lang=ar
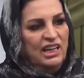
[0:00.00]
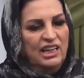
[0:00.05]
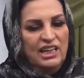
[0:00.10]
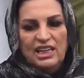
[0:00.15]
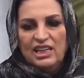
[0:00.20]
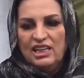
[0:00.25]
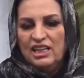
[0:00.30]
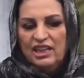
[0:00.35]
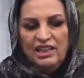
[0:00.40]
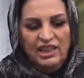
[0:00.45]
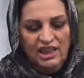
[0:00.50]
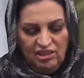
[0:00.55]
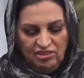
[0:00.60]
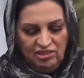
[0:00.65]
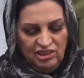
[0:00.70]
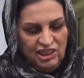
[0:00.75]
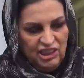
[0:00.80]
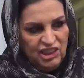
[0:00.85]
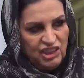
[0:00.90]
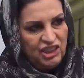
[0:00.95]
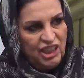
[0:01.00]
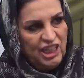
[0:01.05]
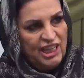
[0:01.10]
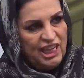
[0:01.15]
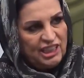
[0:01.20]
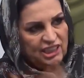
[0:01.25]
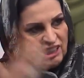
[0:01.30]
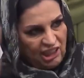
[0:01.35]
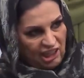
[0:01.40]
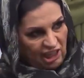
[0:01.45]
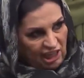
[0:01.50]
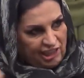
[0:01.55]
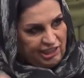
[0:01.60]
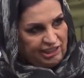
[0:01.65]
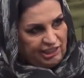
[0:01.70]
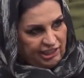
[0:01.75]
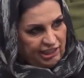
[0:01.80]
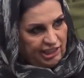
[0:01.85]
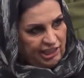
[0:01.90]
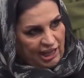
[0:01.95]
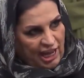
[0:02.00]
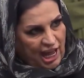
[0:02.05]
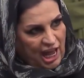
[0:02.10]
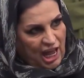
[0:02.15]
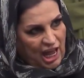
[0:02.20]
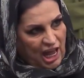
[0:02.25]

لي انا والرجالات خيرني لا